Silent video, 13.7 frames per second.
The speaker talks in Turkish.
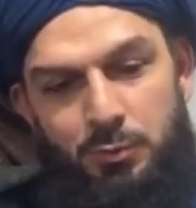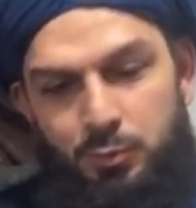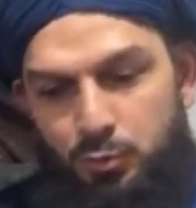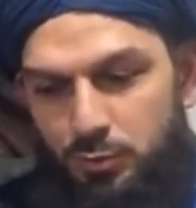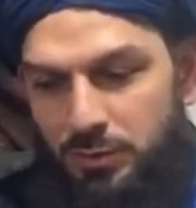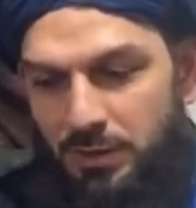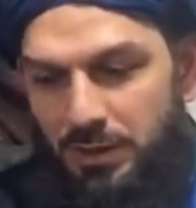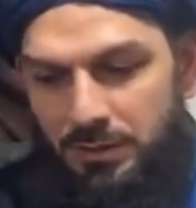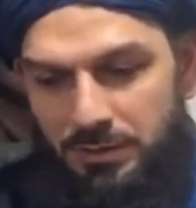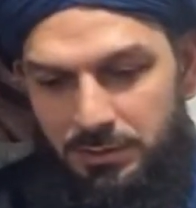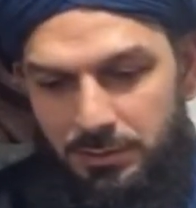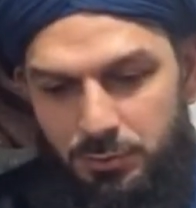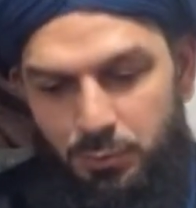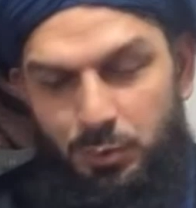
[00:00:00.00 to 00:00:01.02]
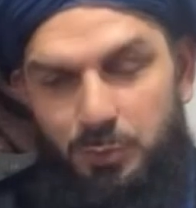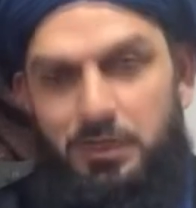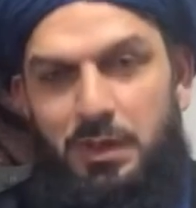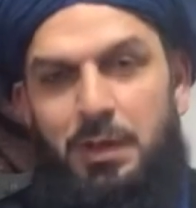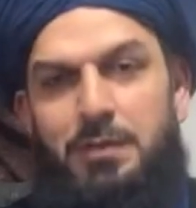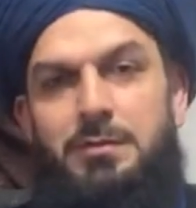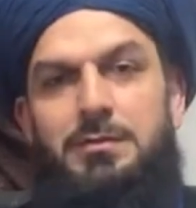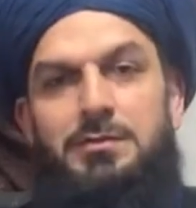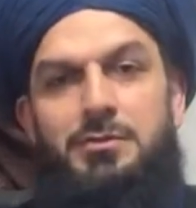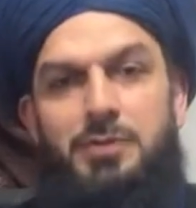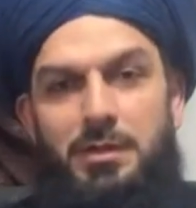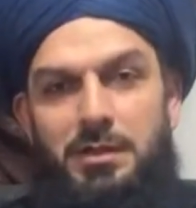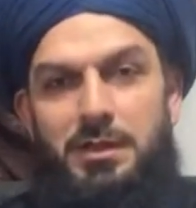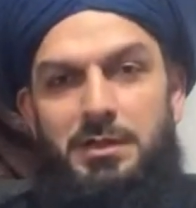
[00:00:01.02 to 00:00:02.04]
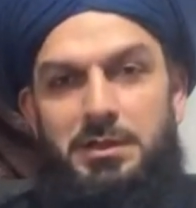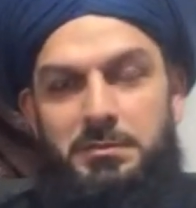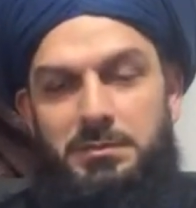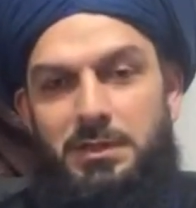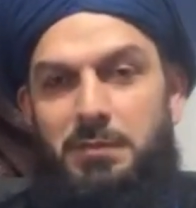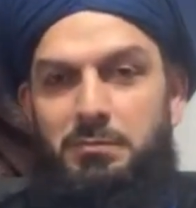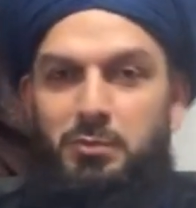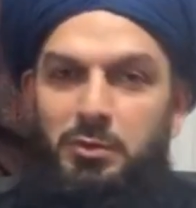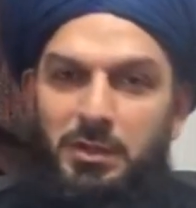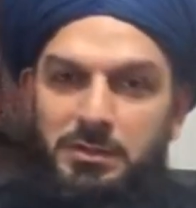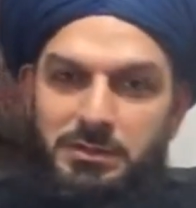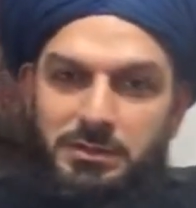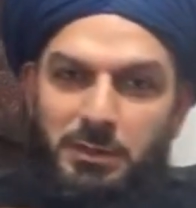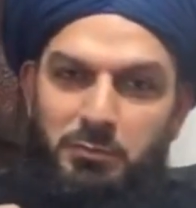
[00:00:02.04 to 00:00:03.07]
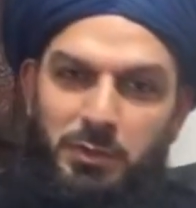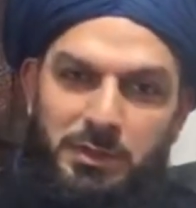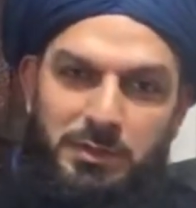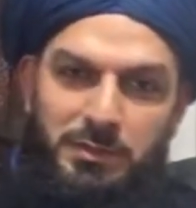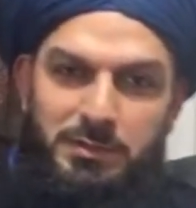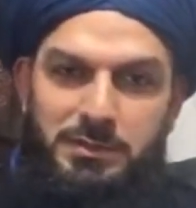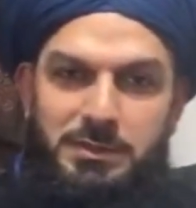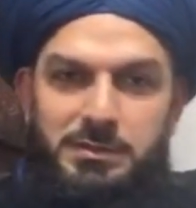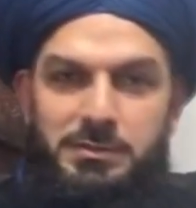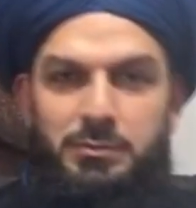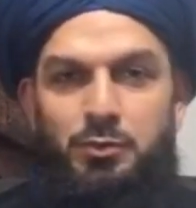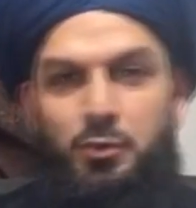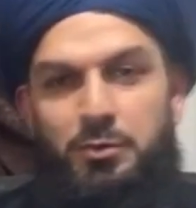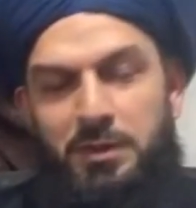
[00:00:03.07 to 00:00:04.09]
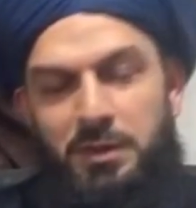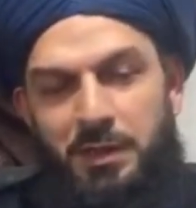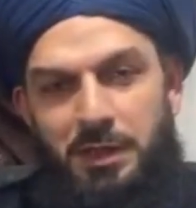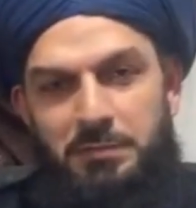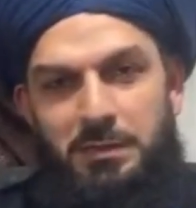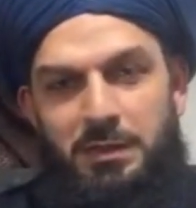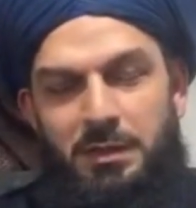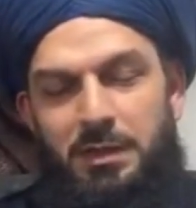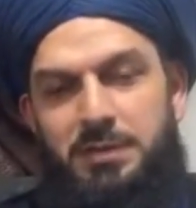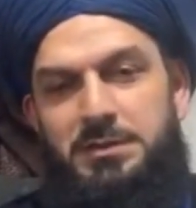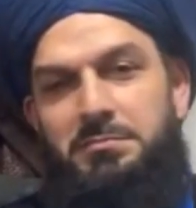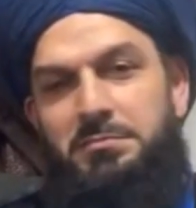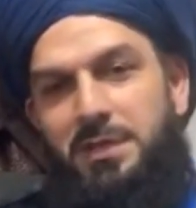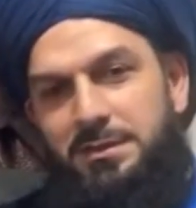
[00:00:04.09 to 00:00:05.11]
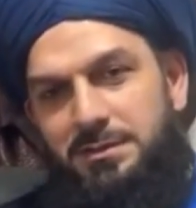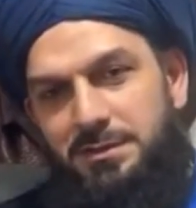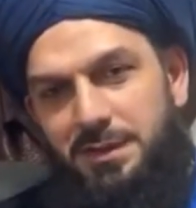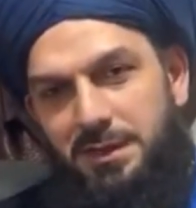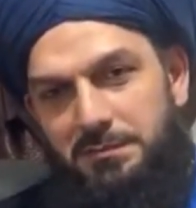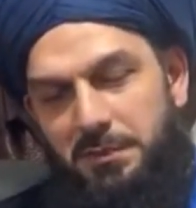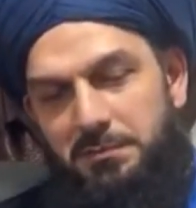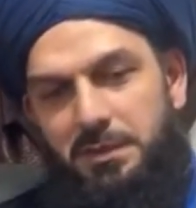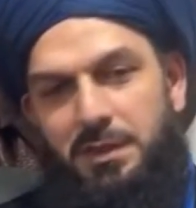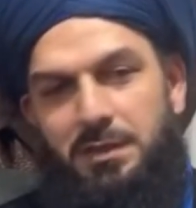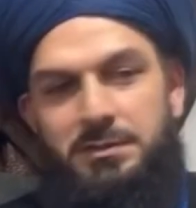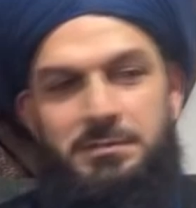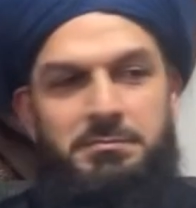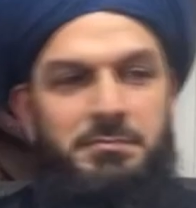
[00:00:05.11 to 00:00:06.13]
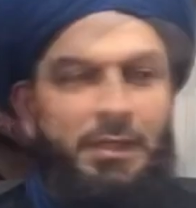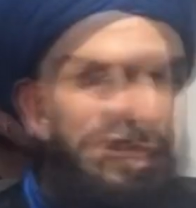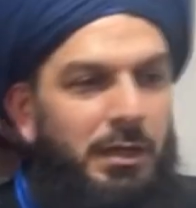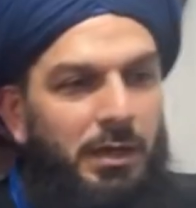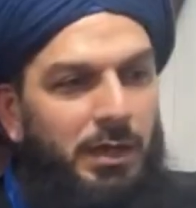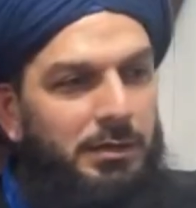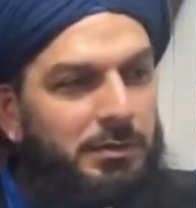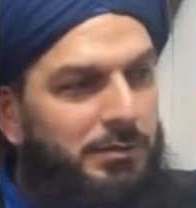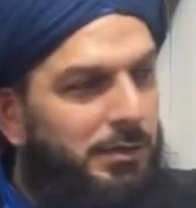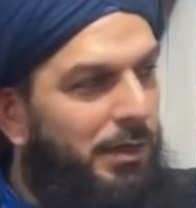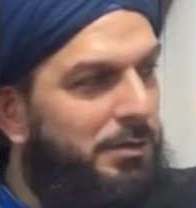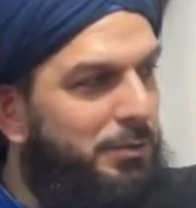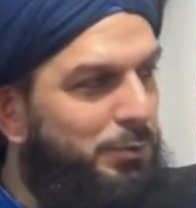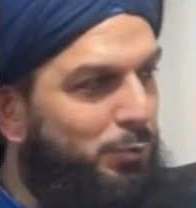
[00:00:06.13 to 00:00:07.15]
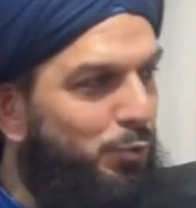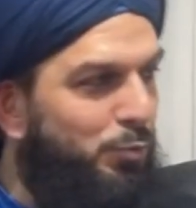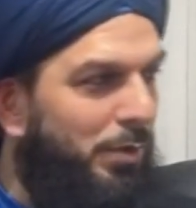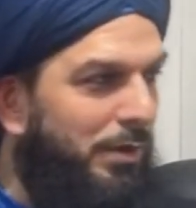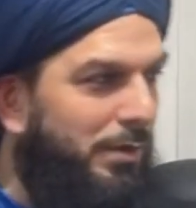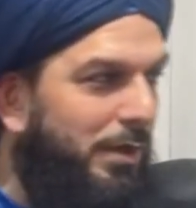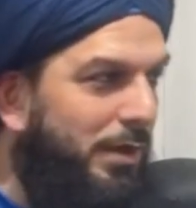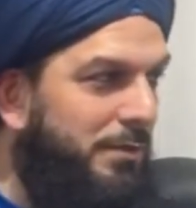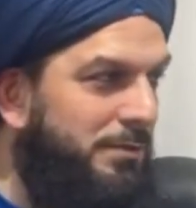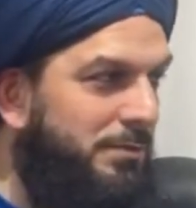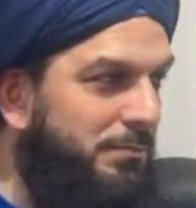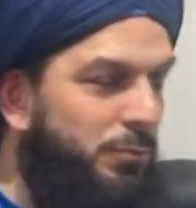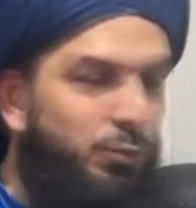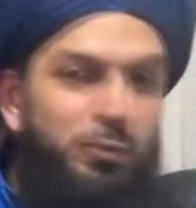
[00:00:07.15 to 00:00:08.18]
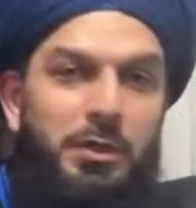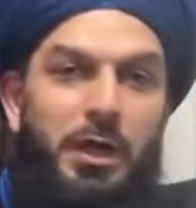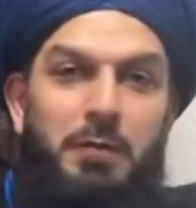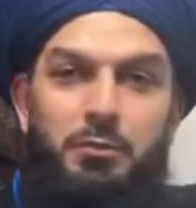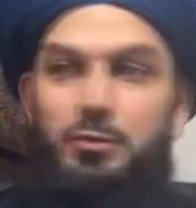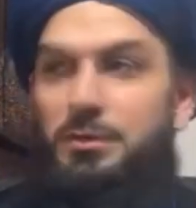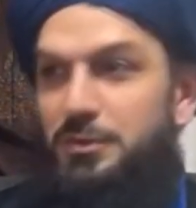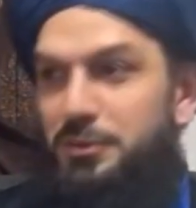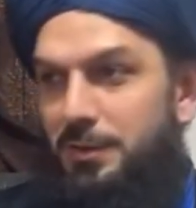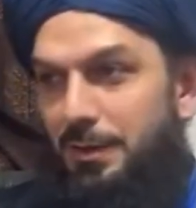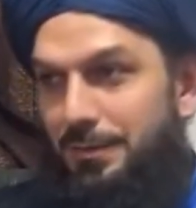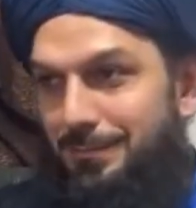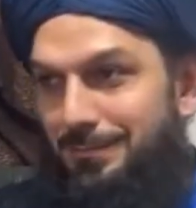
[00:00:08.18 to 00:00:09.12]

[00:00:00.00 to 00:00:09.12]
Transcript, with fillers: Dünyalık yolda aldığın şeyler gibi. Sen buradan İstanbul'a gideceksin. Yolda ne alman lazım? Benzin almam lazım. Hela ihtiyacın durman lazım. Dünya budur işte.